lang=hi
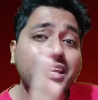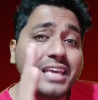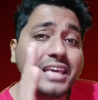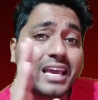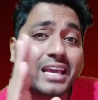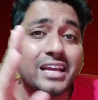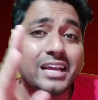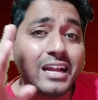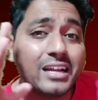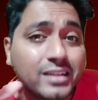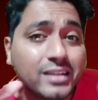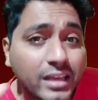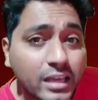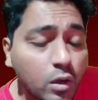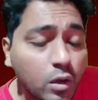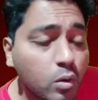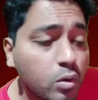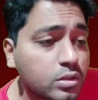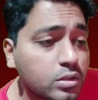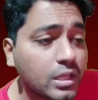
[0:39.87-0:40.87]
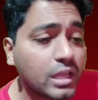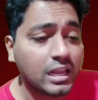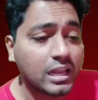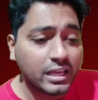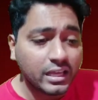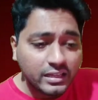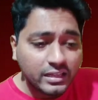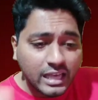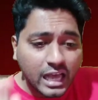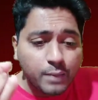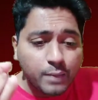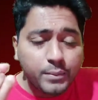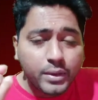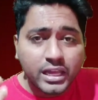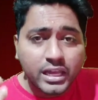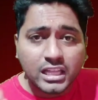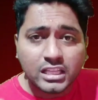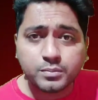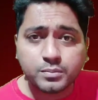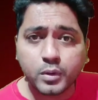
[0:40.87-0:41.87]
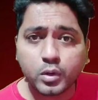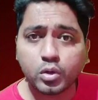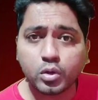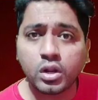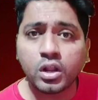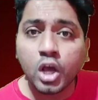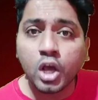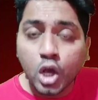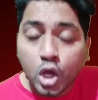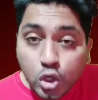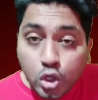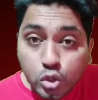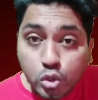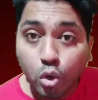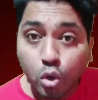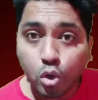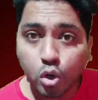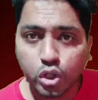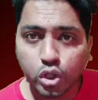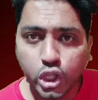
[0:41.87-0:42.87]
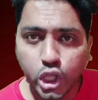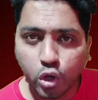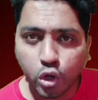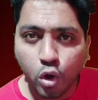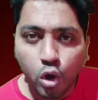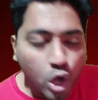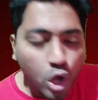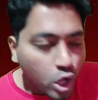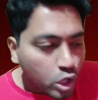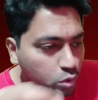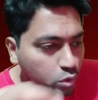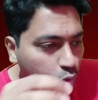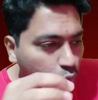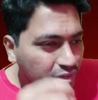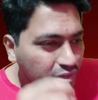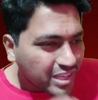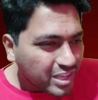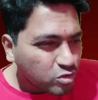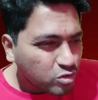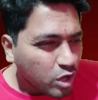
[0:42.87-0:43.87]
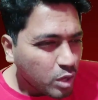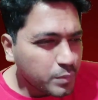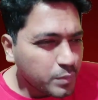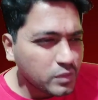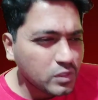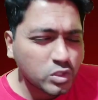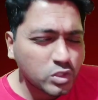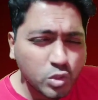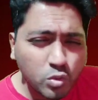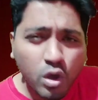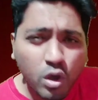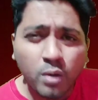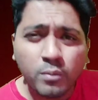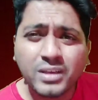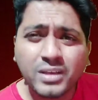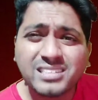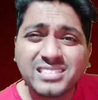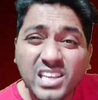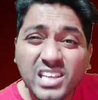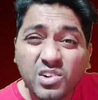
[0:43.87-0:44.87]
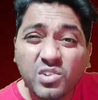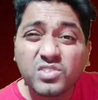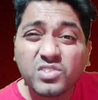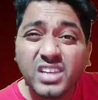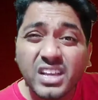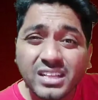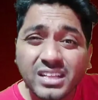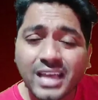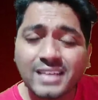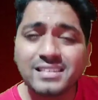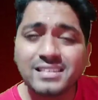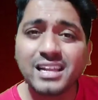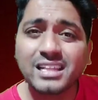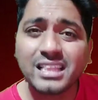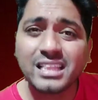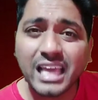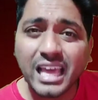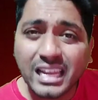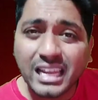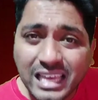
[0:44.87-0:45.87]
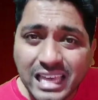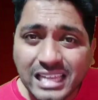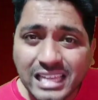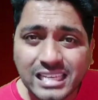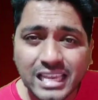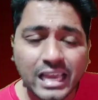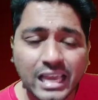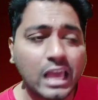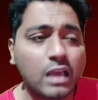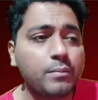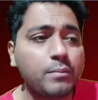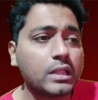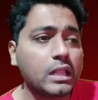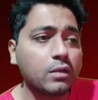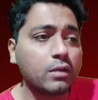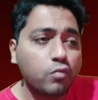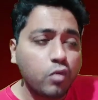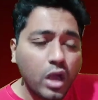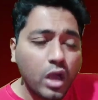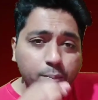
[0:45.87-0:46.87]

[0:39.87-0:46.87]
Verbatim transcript: एक एक घंटे के होते हैं लेकिन यहाँ पे अगर इस पर्टिकुलर शो को देखो तो उनके जो एपिसोड्स वो हमको जरूरत से ज़्यादा ऐसा लगता है कि खींचे गए मतलब वो